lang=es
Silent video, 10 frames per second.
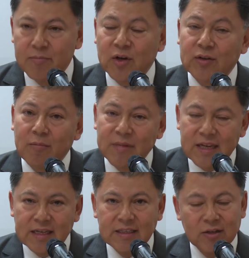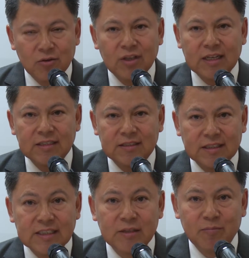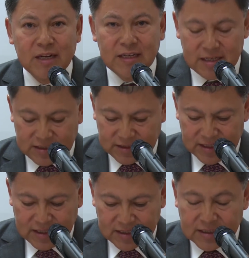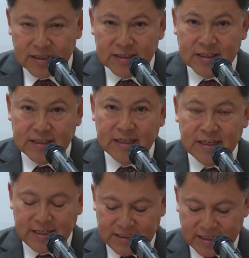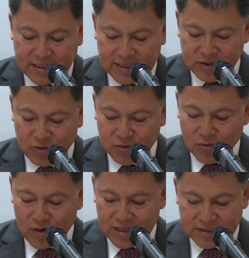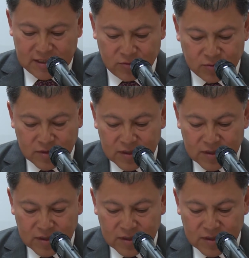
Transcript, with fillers: pero también de otras disciplinas eh, que tienen interrelación con la salud.